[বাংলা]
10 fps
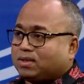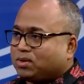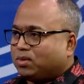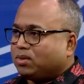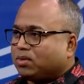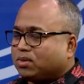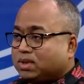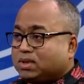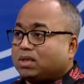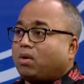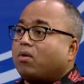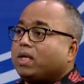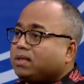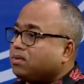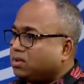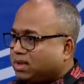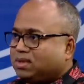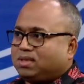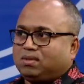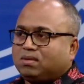কাজগুলো করতে যেটা অনেক কঠিন
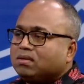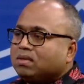ছিল